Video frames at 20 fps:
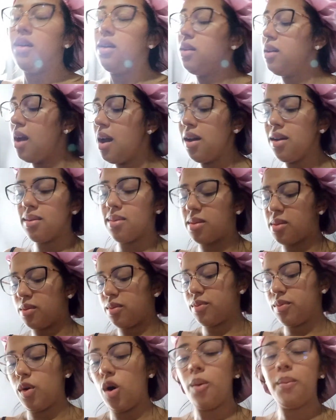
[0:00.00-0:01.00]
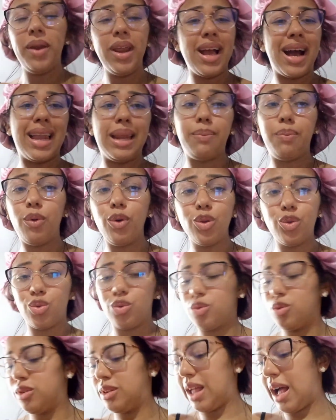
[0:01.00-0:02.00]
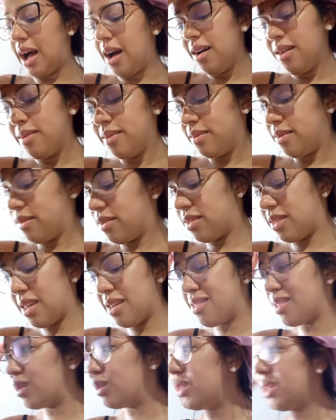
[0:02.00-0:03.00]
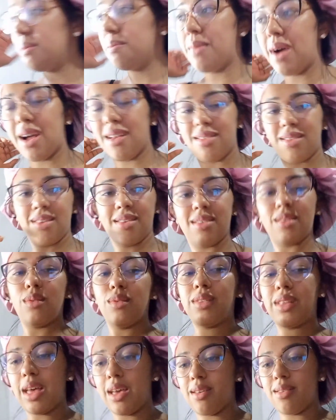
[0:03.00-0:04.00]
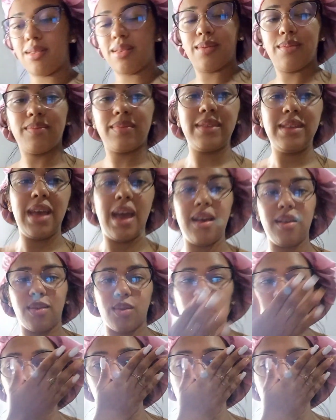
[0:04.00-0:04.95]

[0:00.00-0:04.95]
E é isso. Até ah, Obrigada por tudo, tá? Vocês são demais, vocês são 10. É e é isso.